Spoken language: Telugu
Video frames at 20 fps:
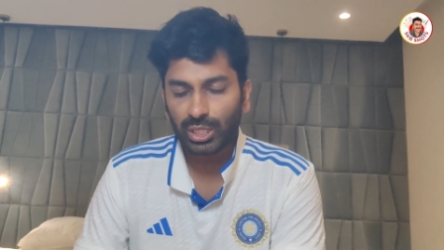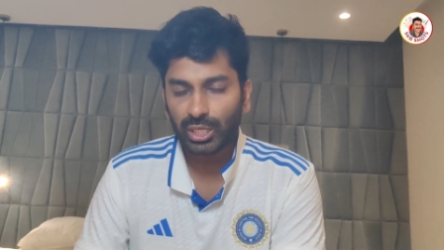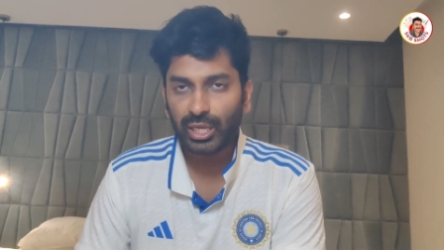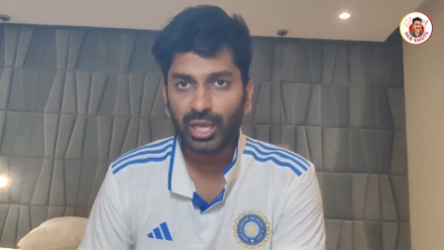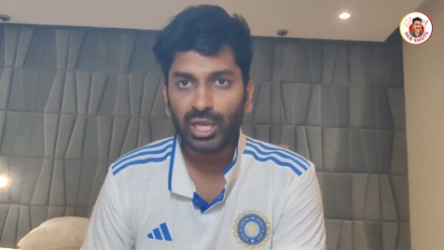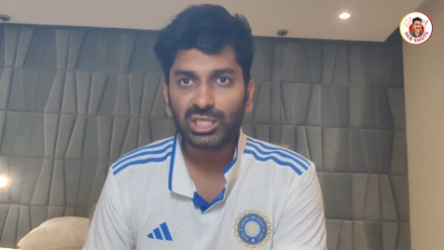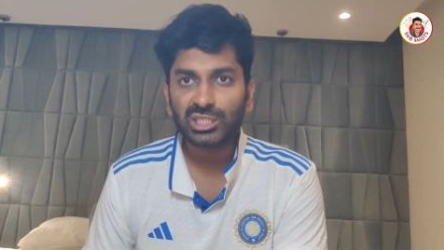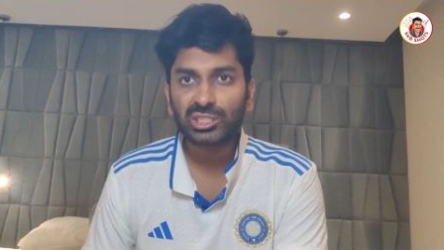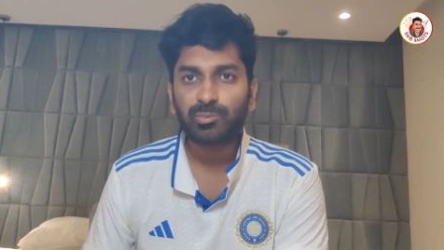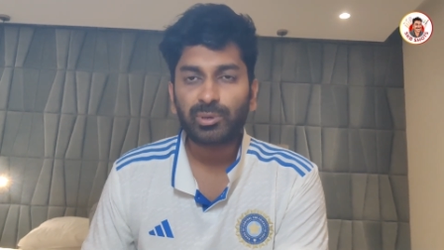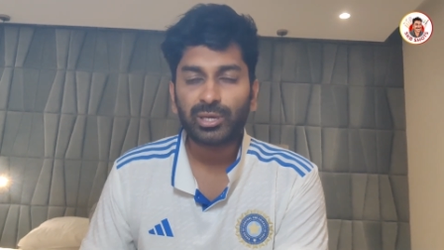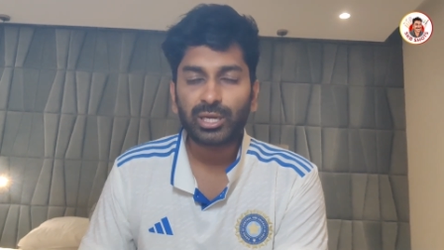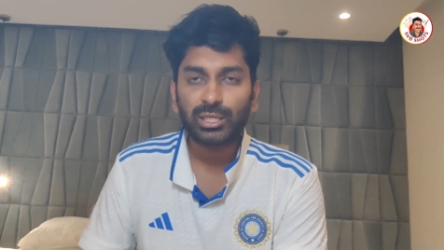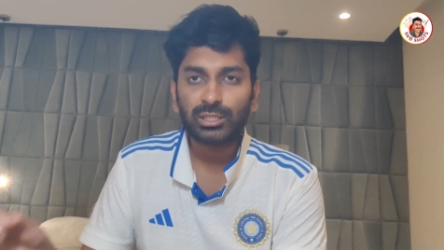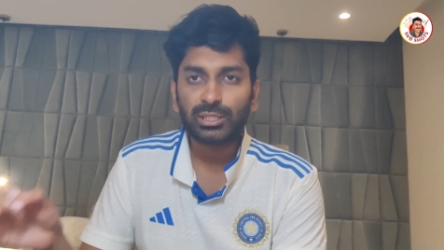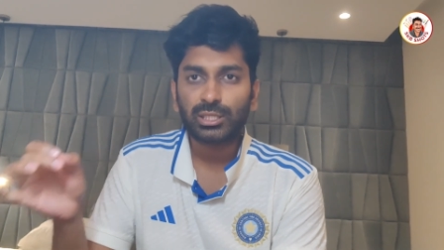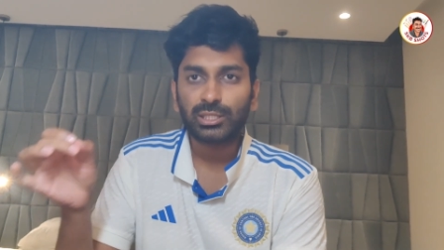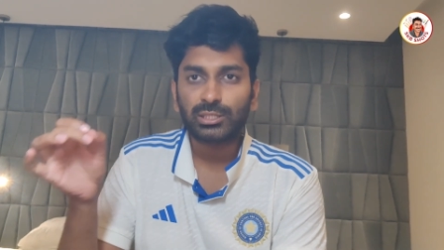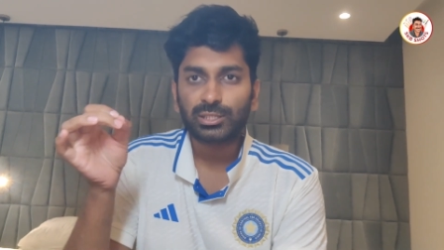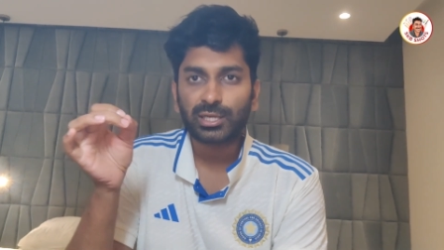కేఎస్
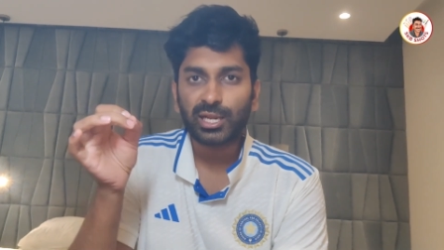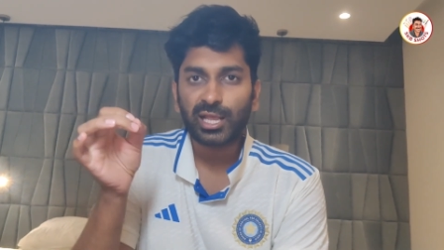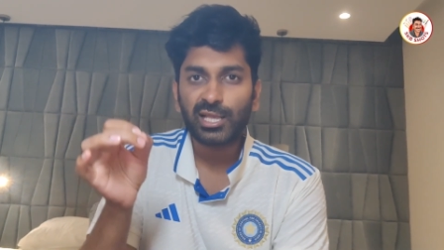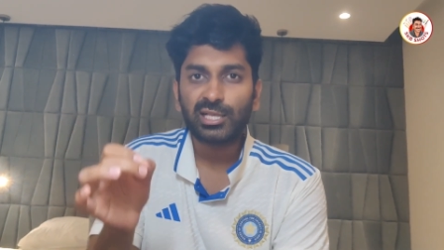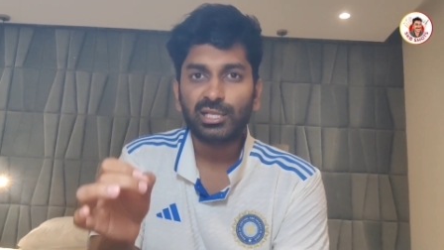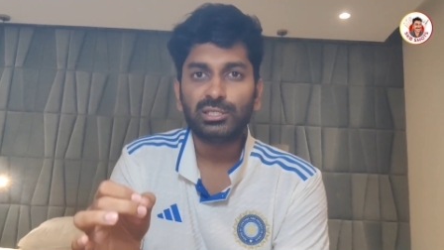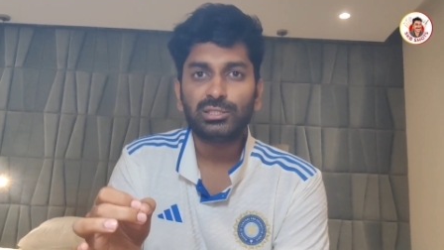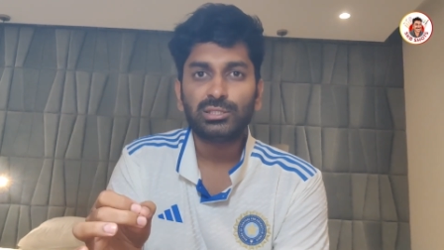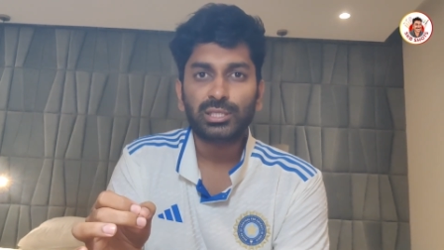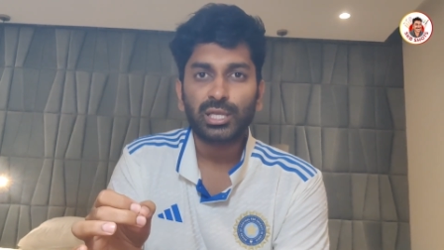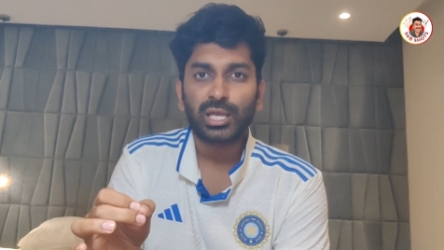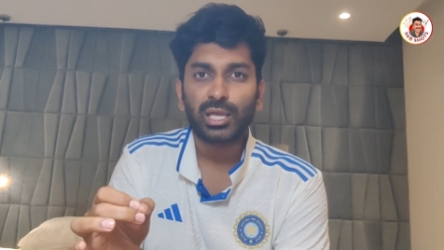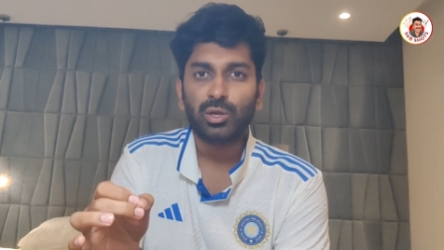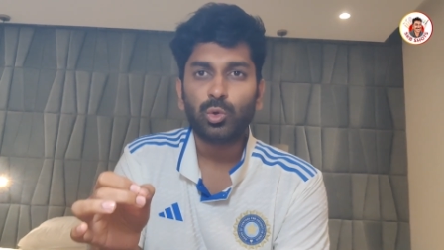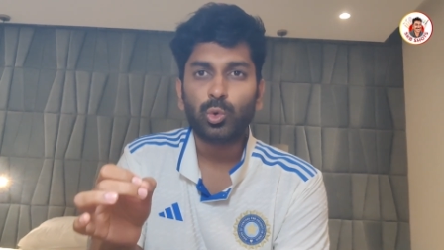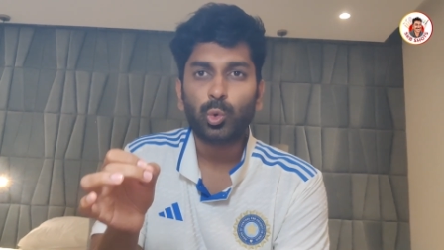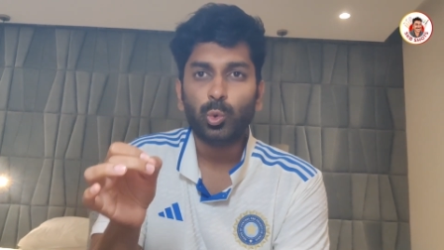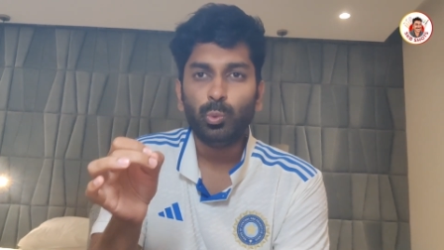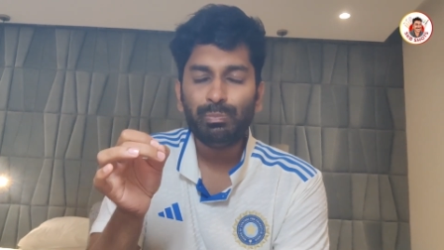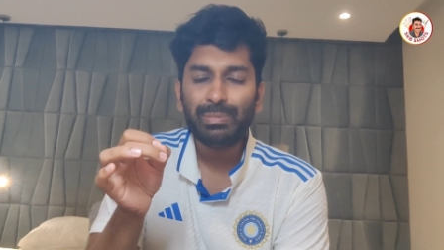భరత్కి స్ట్రైక్ ఇస్తే
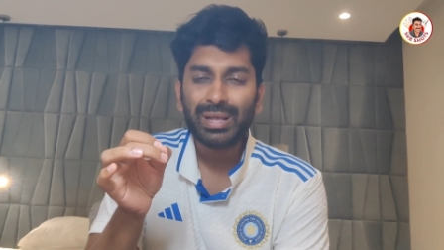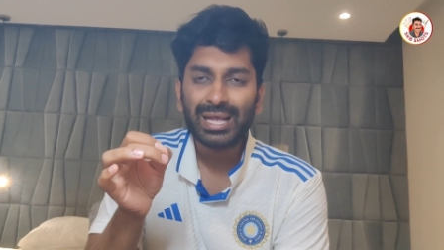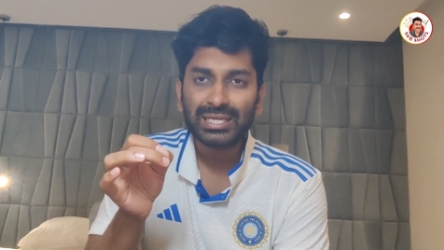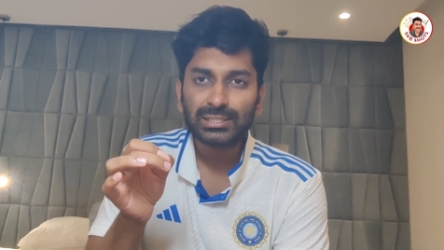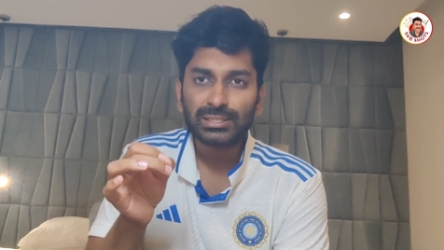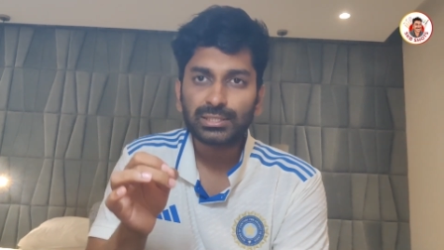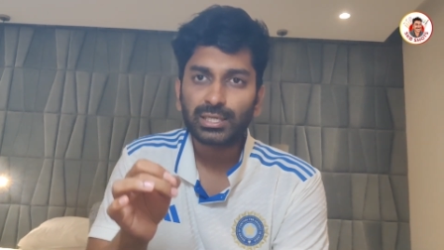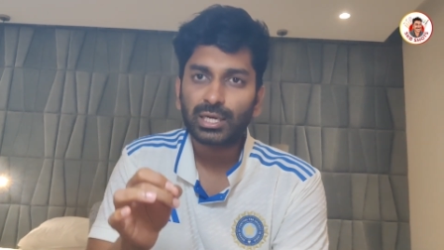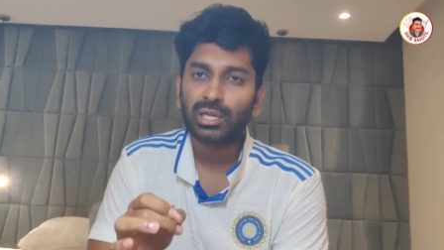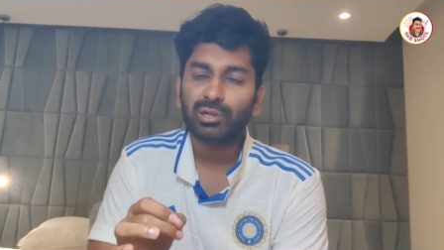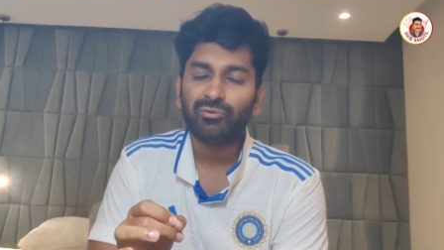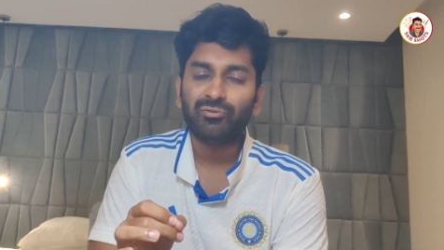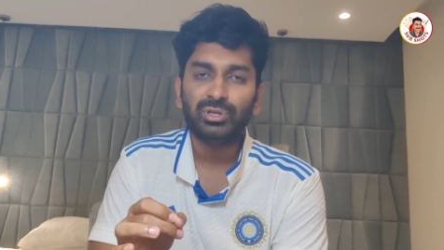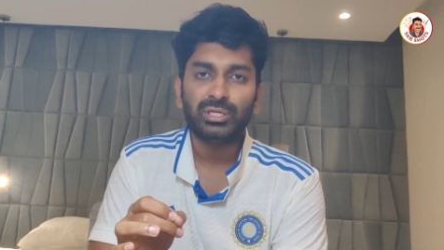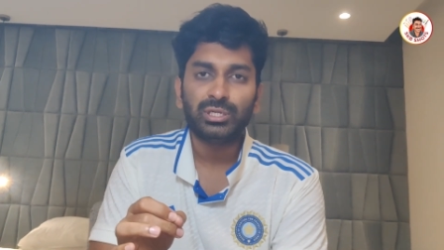కుమ్మేస్తాడన్న